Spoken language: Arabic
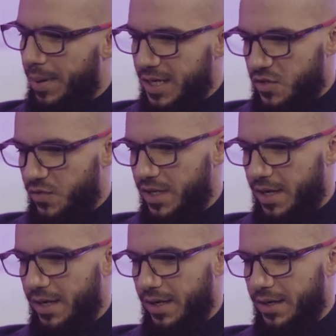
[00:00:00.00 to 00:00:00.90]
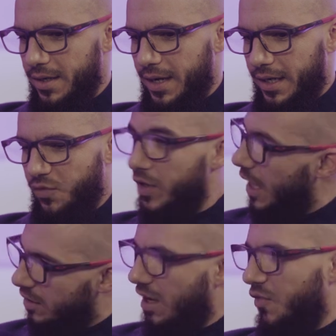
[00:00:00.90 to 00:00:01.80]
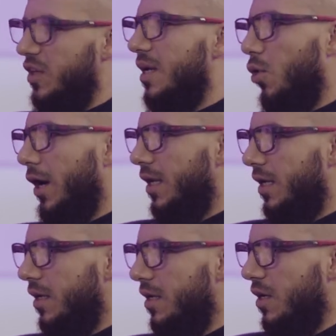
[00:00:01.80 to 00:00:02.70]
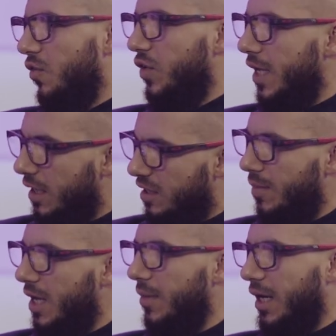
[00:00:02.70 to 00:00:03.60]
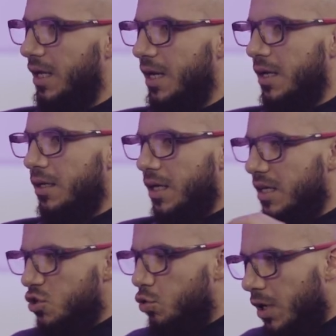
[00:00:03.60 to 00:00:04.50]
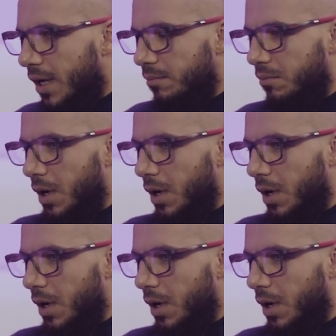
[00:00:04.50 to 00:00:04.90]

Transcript: بحس فيها يعني في احترافيه معينه م. في اهتمام يعني كل صوره